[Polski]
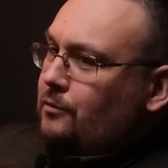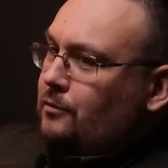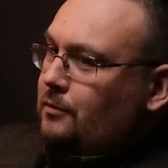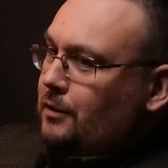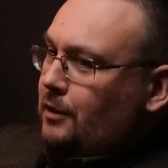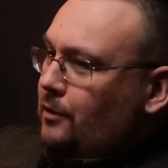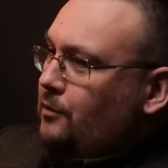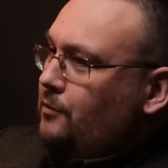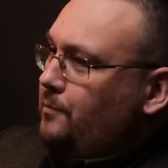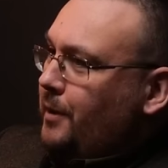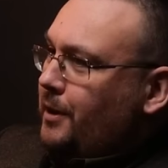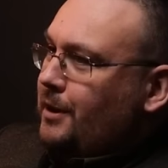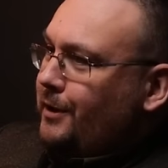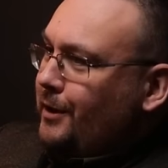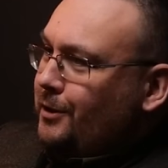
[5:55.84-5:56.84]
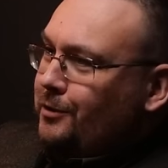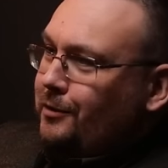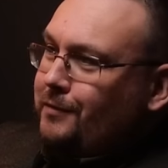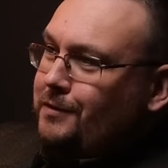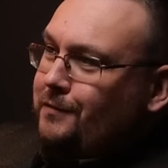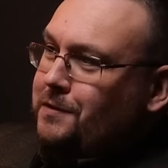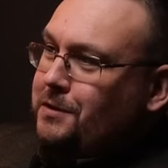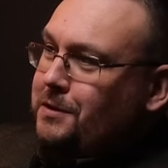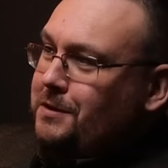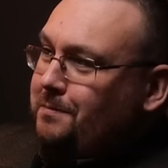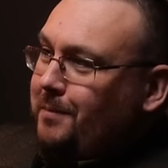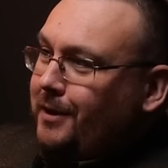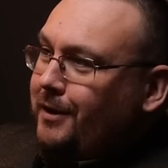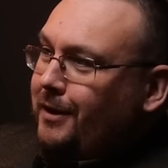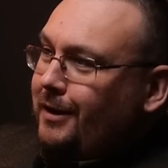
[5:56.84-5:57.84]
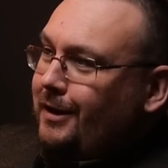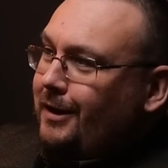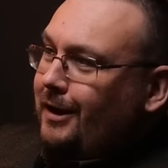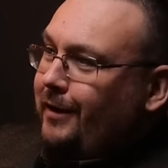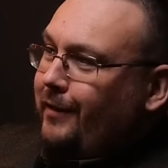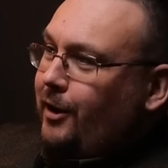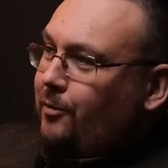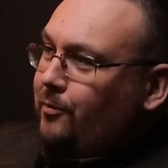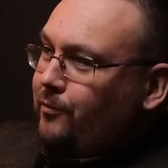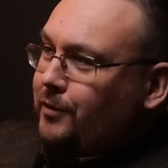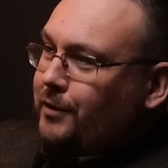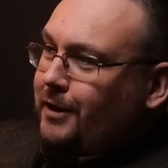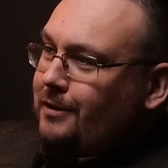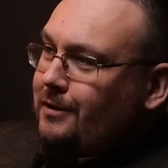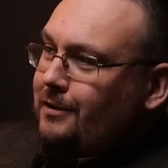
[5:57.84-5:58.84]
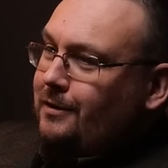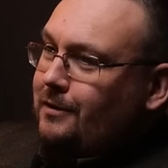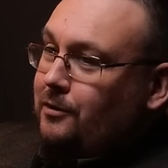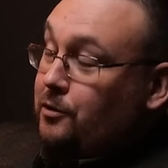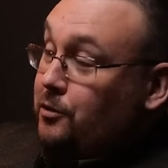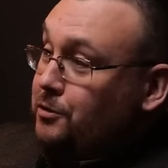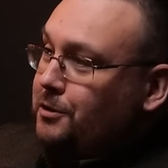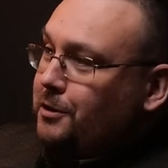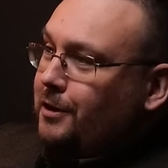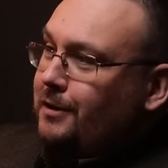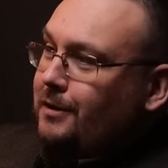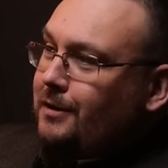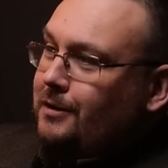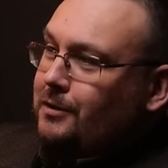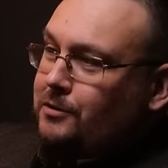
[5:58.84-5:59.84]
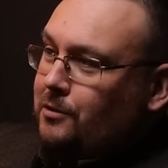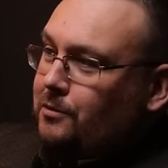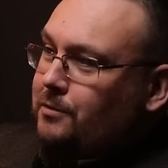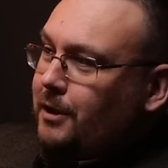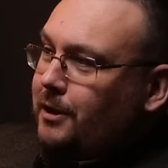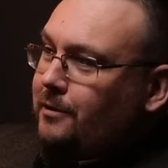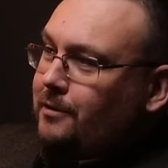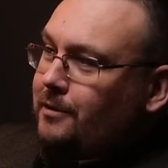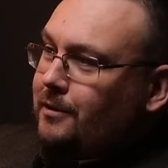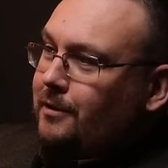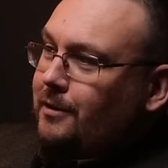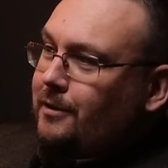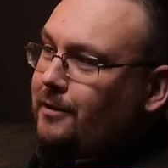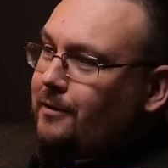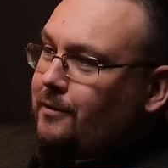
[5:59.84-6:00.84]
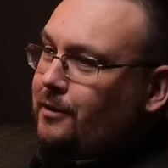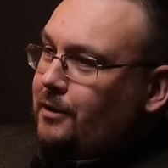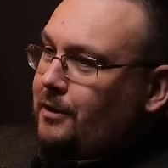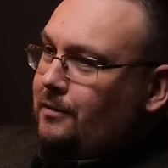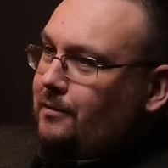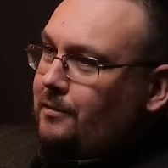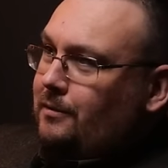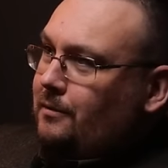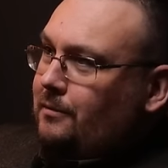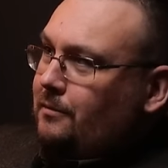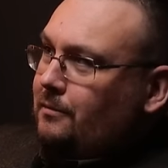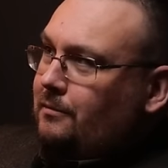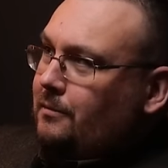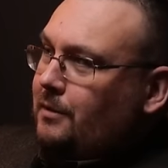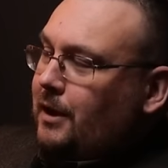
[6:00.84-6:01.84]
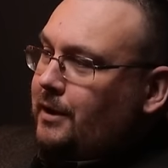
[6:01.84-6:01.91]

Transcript: ilość w parkach narodowych zwierzyny spada, a na obwodach rośnie z roku na rok. I dla